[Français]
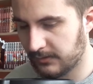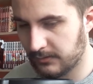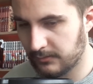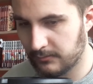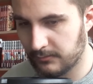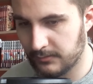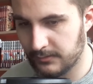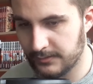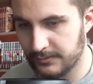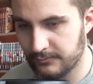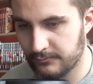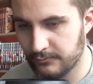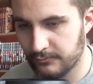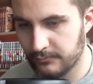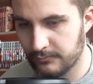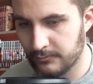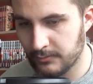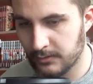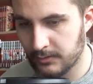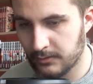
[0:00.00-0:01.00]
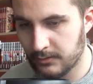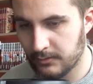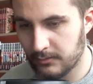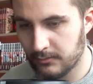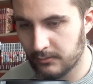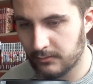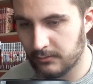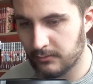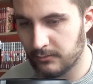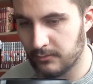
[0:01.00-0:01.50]
les deux
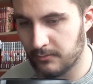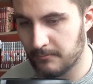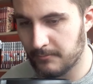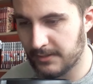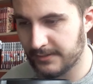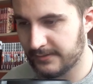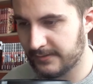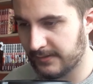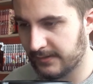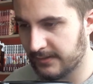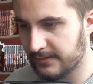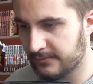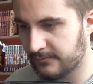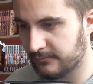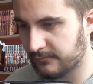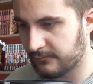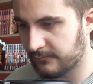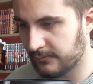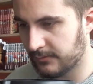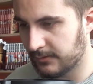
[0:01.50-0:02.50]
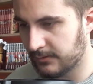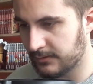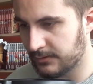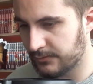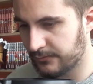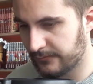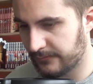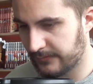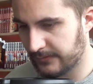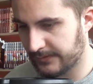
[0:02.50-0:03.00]
euh, m'intéresse. Donc voilà,
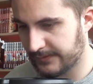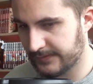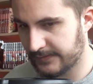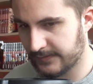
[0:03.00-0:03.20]
je vais faire